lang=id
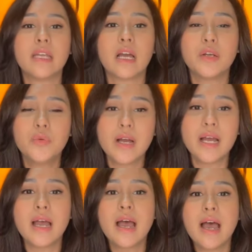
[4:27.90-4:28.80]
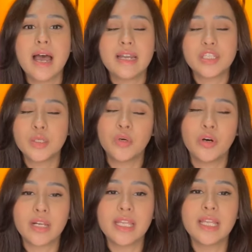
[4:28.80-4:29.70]
yang kedua ada
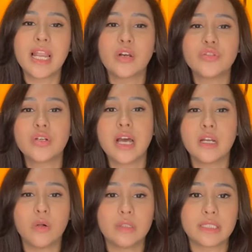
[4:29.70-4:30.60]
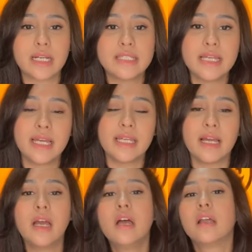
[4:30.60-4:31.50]
Cimori lalu juga ada Ultra
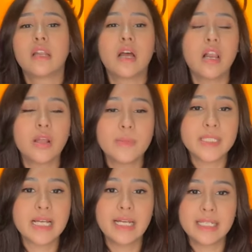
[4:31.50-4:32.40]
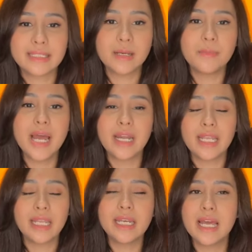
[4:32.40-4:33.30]
Jaya nah kalau misalkan kita
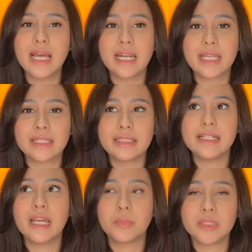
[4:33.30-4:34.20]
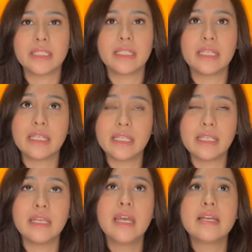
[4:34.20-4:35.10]
bandingin dari ketiga emiten
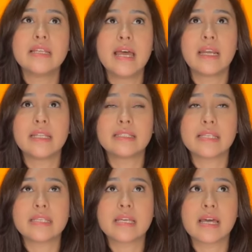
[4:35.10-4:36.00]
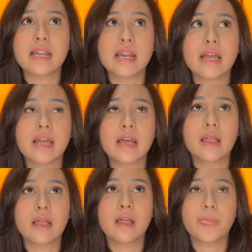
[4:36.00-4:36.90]
ini dari
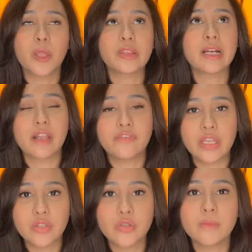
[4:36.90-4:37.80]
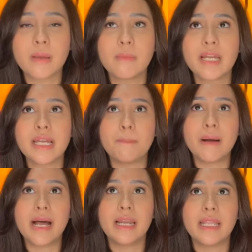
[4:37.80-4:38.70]
secara uh, total revenue memang yang
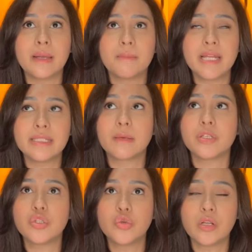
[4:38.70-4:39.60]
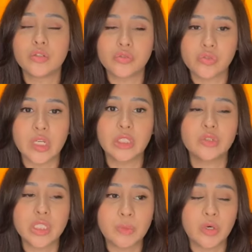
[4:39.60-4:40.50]
paling banyak menjual susu
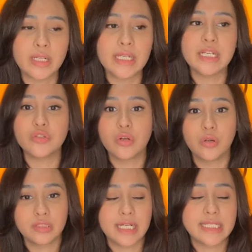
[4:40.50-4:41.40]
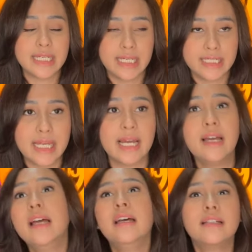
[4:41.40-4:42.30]
itu Cimori dan juga Ultra Jaya
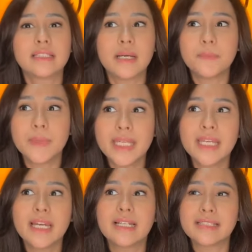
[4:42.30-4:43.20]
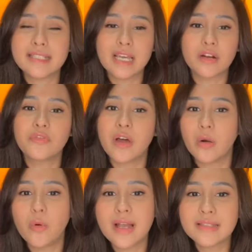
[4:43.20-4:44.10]
tapi secara
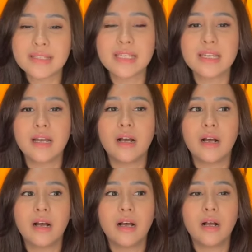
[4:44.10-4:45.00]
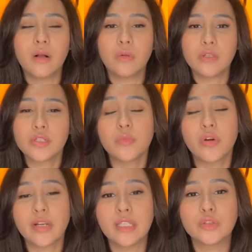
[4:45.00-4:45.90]
valuasi uh, eh,
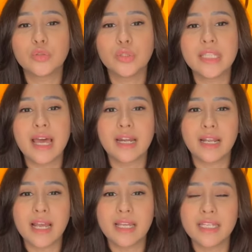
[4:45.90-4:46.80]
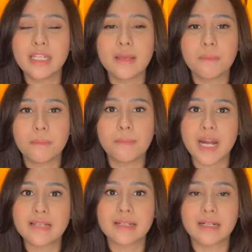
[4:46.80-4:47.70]
Cimory itu dihargai di
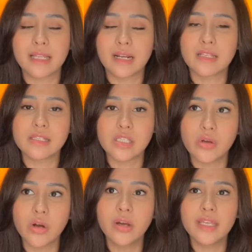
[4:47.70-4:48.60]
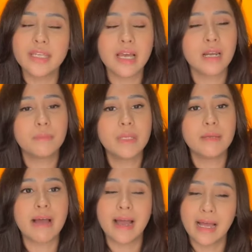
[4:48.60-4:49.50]
price earning ratio yang
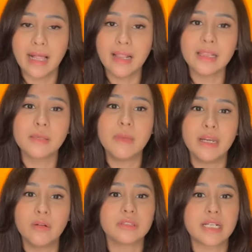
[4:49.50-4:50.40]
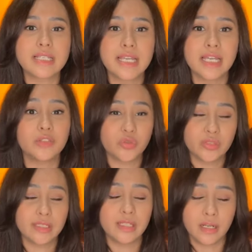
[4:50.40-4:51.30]
lebih mahal dibanding Ultra Jaya itu
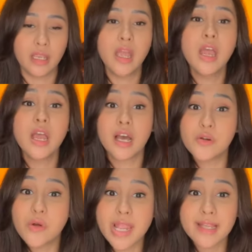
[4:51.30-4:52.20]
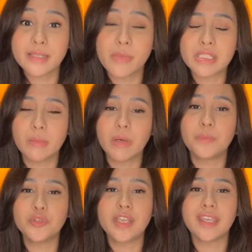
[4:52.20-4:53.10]
sendiri. Keduanya
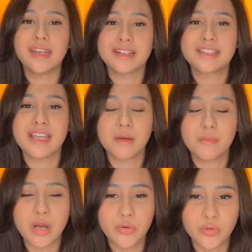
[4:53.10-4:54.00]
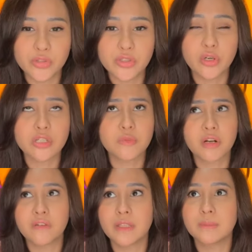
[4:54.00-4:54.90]
sama-sama punya kinerja yang bagus. Gross
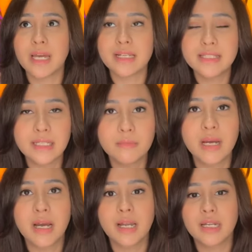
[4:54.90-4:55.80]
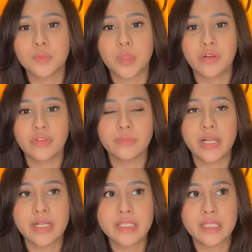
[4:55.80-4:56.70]
profit margin bahkan net profit
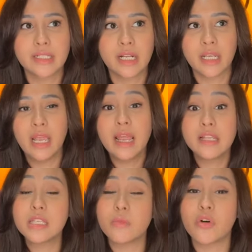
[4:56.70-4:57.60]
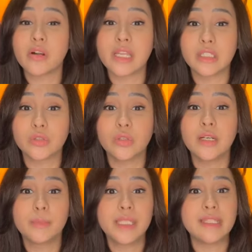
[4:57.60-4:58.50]
margin dari Cimory itu
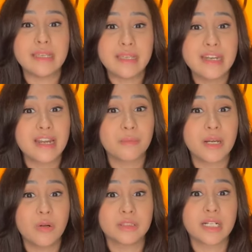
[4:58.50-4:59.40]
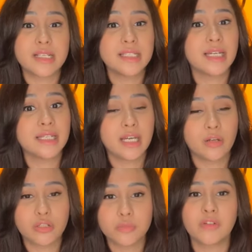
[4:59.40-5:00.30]
lebih tinggi daripada Ultra
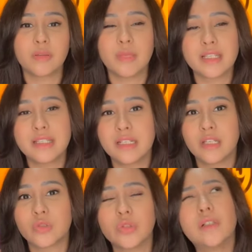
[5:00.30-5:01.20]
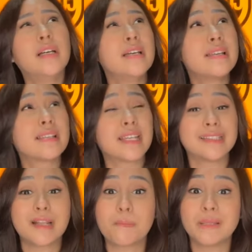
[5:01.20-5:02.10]
Jaya. Gross profit marginnya itu
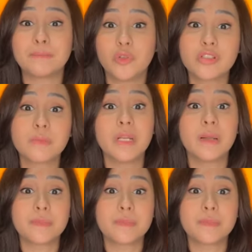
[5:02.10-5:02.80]
sekitar 49